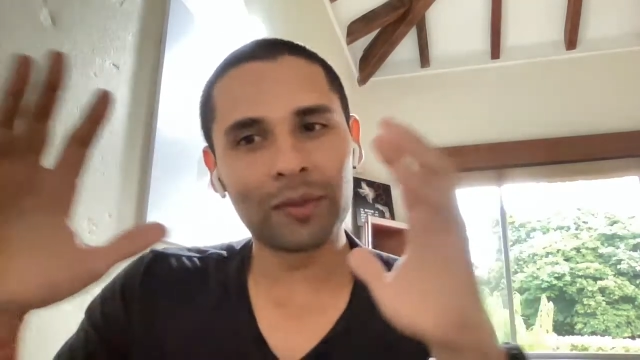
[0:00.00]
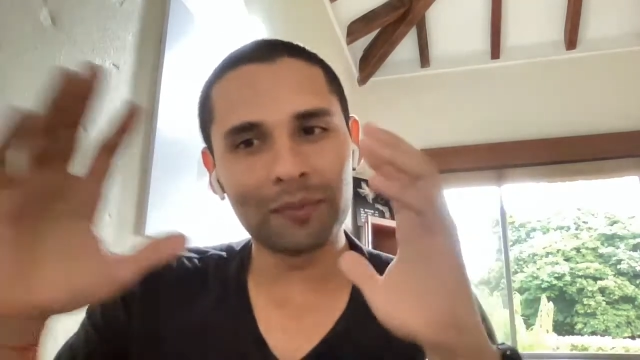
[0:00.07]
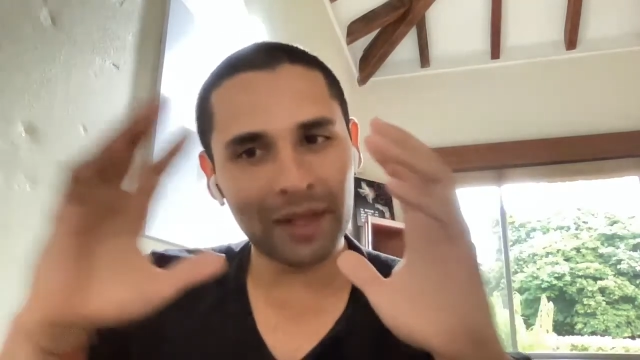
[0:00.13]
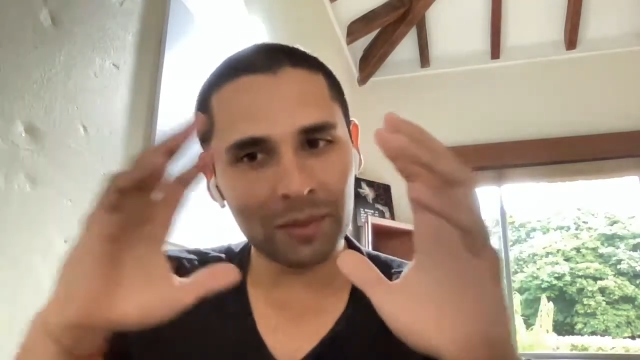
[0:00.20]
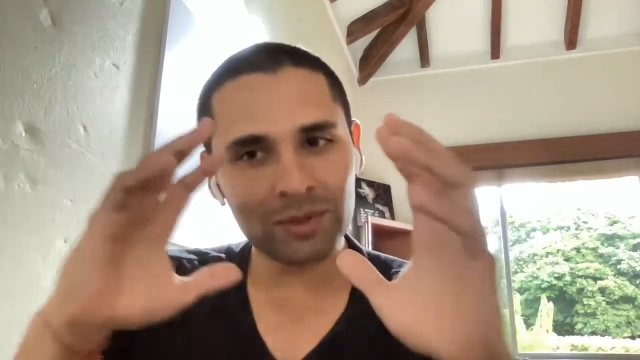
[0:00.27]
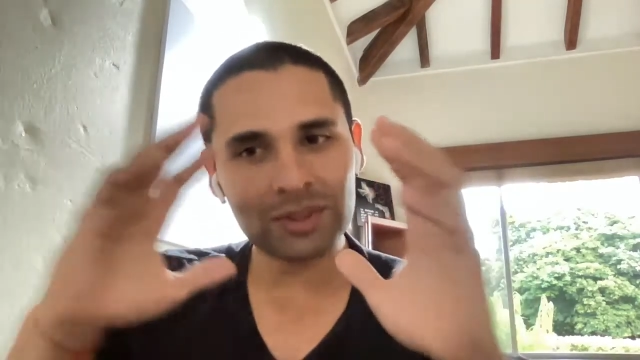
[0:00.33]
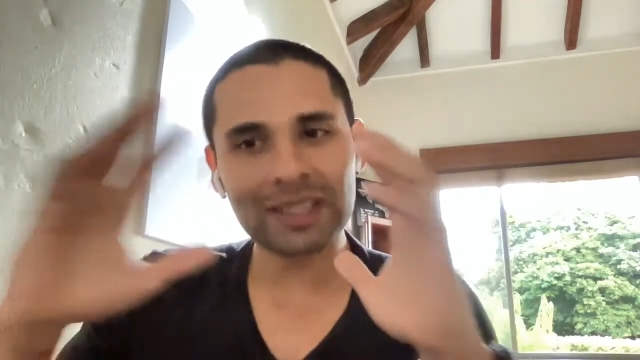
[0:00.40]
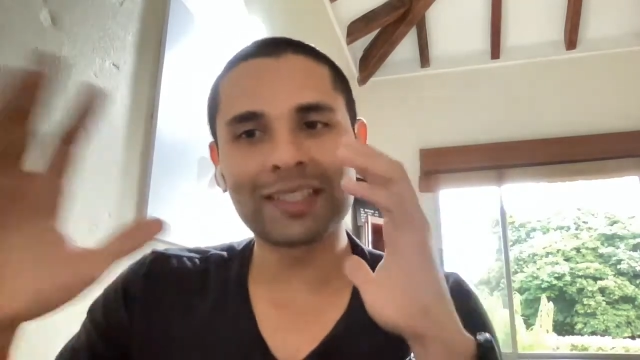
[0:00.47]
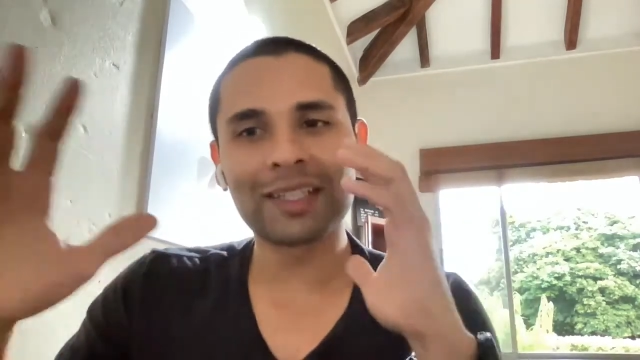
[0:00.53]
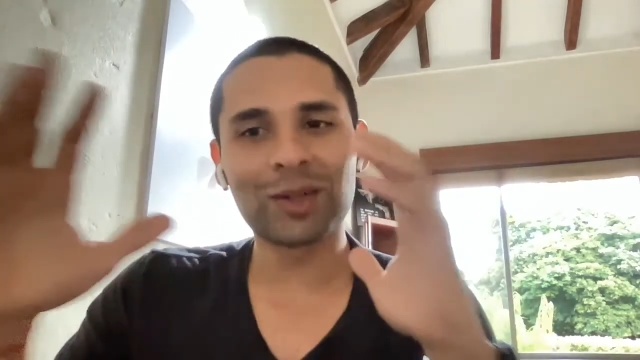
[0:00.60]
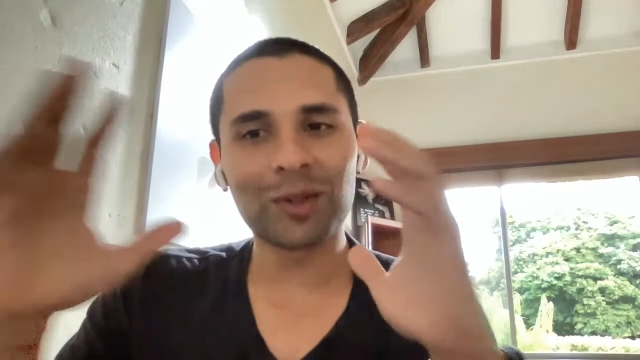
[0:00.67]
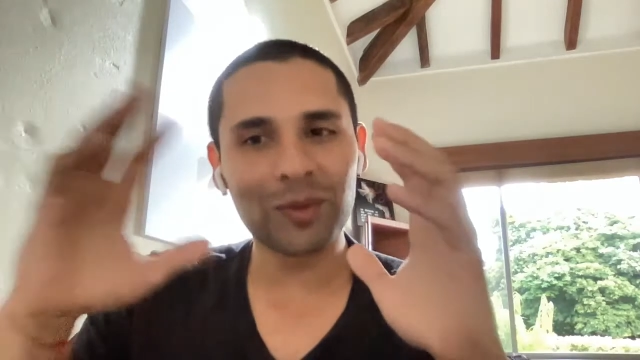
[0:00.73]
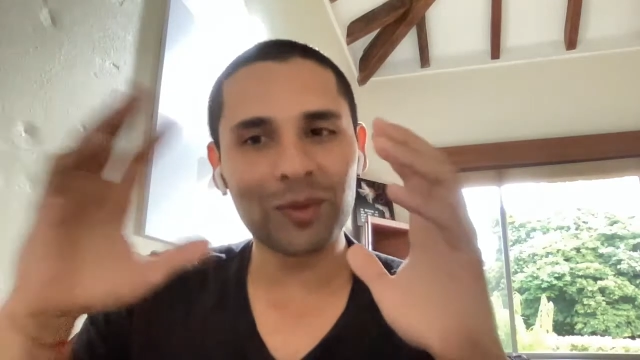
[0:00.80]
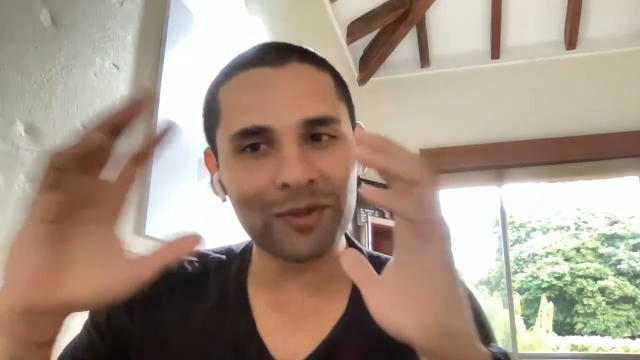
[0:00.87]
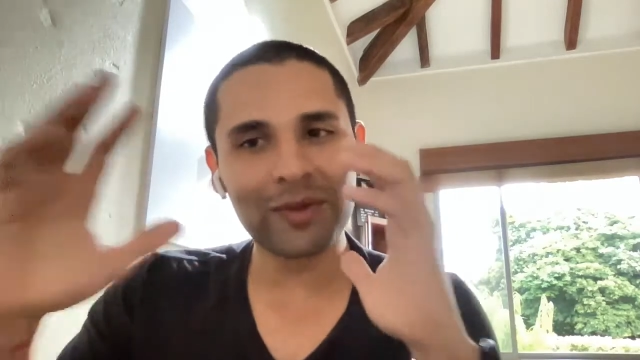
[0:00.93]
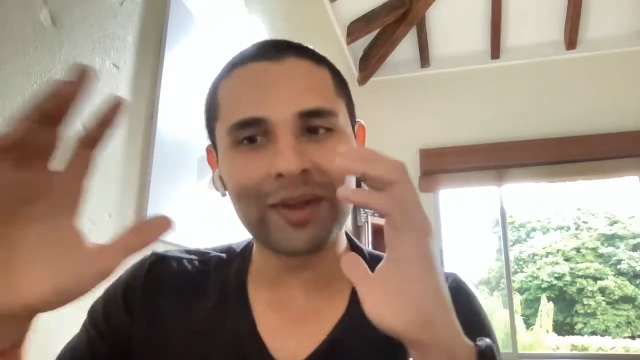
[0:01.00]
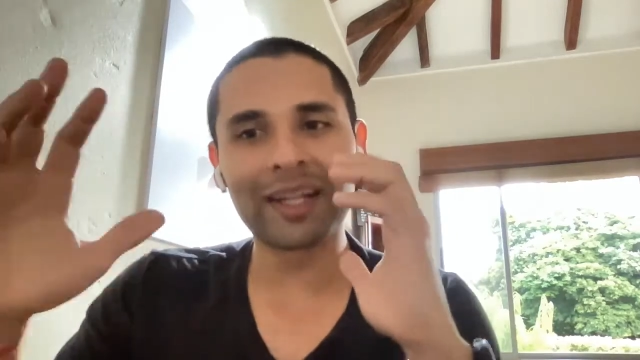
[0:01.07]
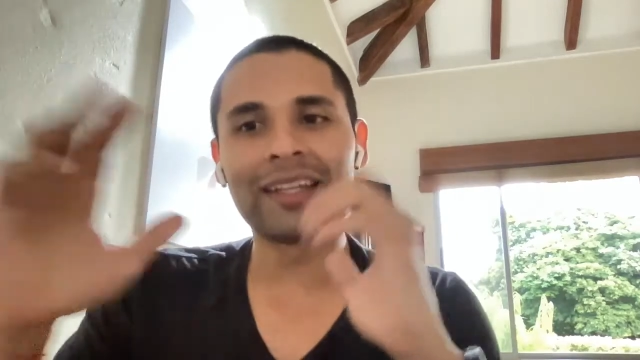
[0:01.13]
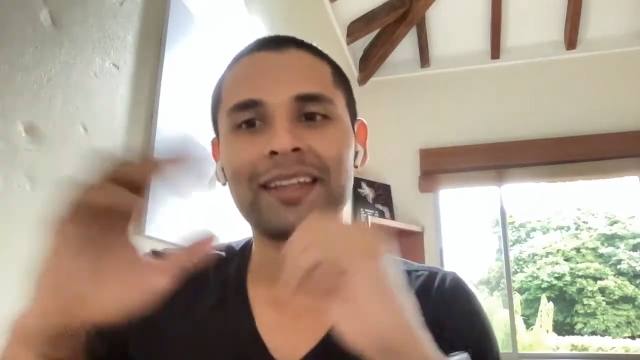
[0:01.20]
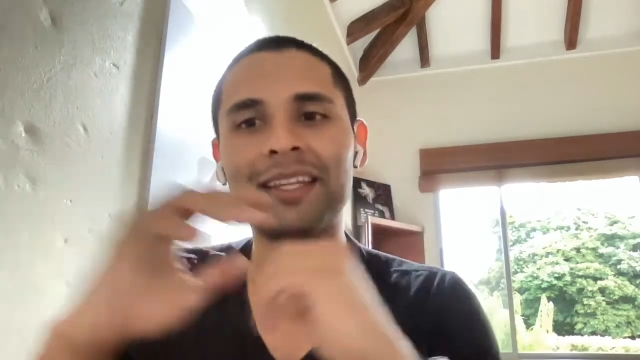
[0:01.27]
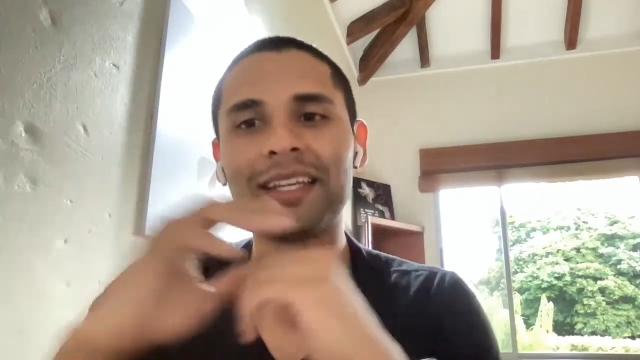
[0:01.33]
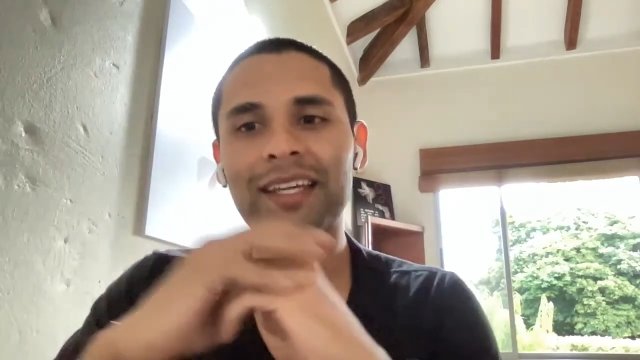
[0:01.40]
vamos a hacer como
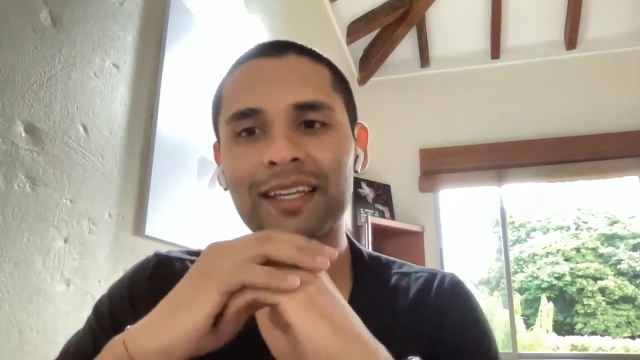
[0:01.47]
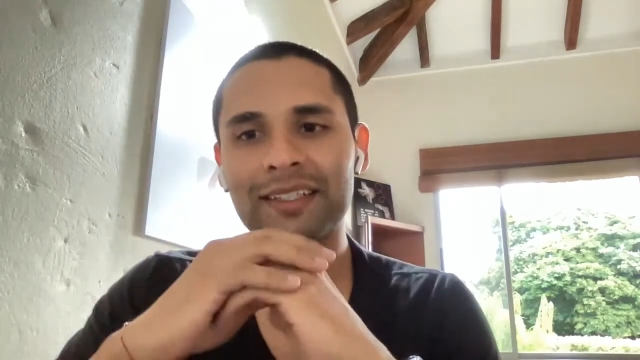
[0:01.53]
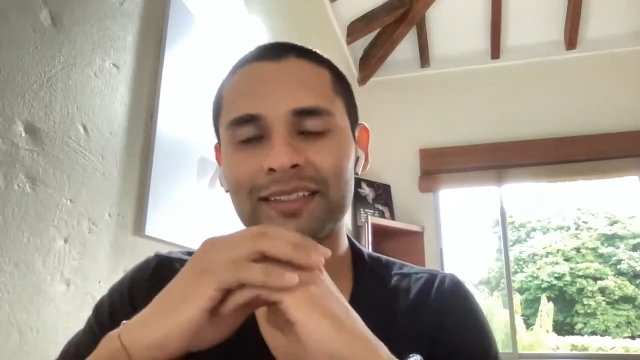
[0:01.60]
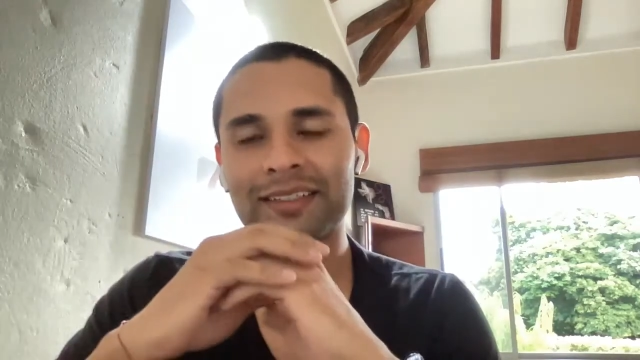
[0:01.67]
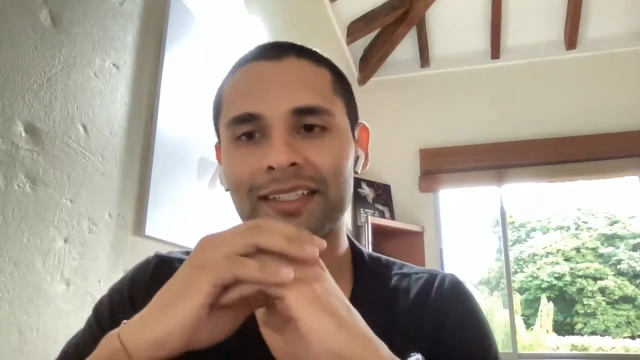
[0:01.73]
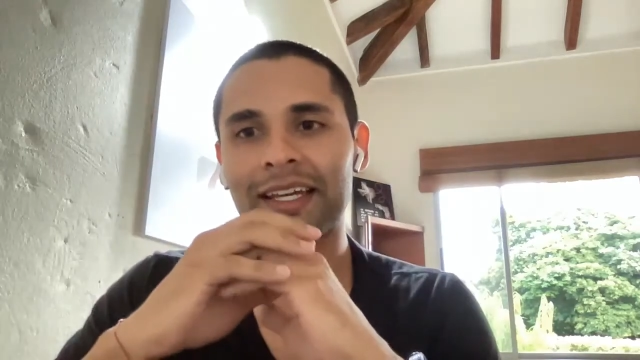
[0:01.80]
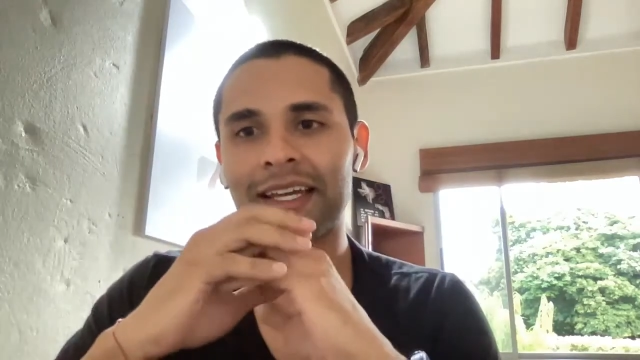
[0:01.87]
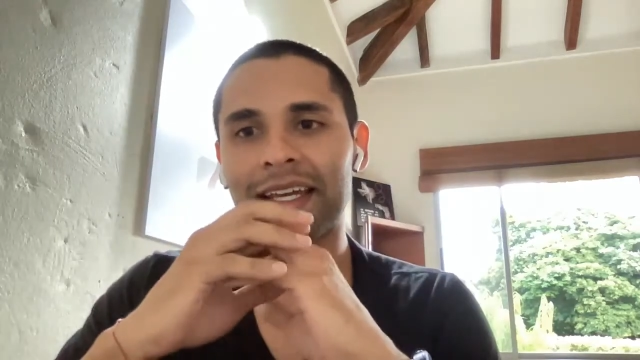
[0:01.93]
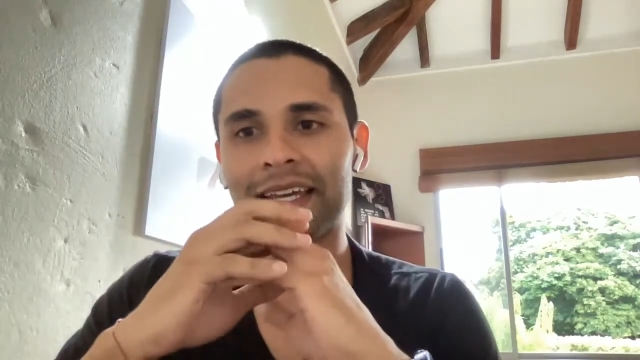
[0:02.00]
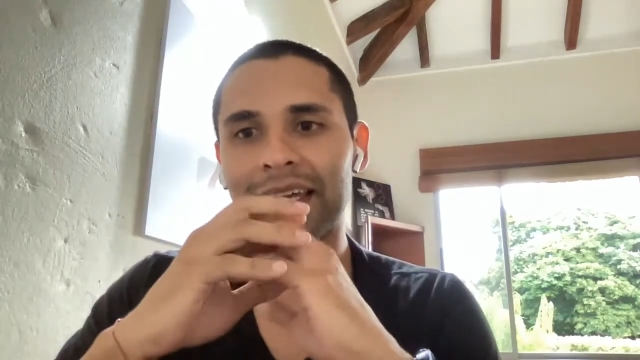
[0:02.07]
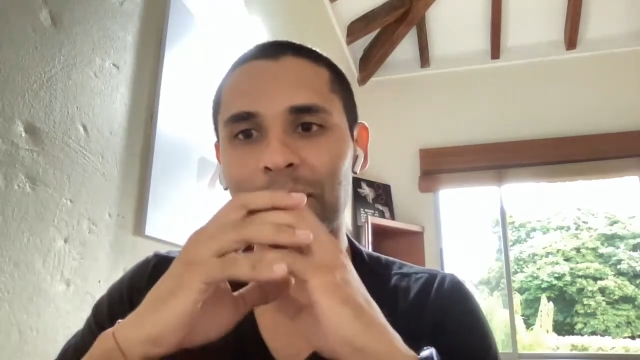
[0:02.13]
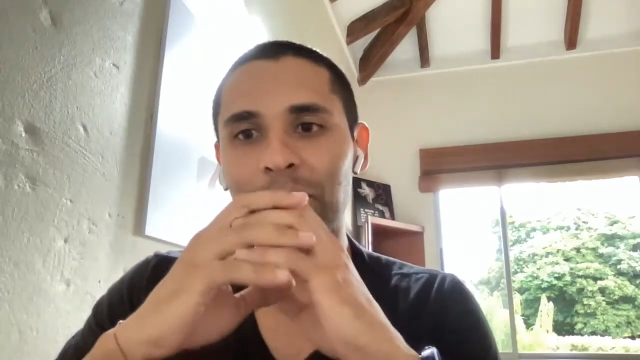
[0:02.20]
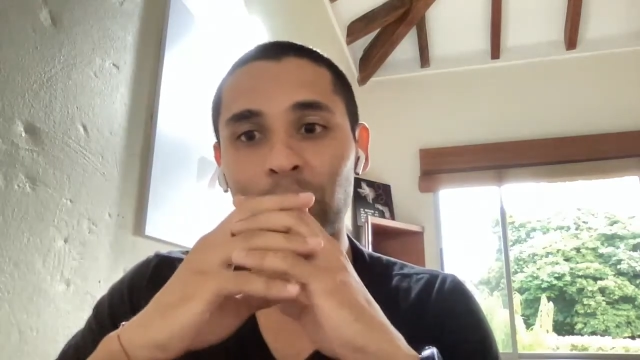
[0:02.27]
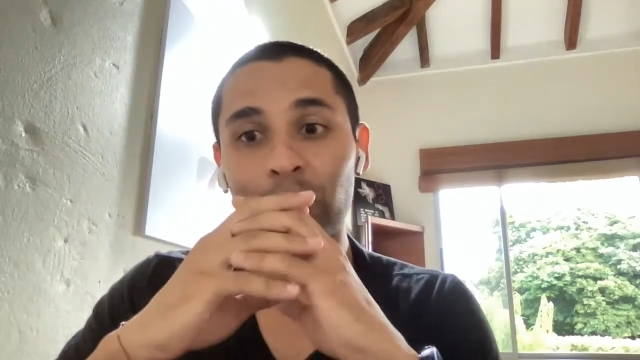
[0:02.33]
diferentes eh,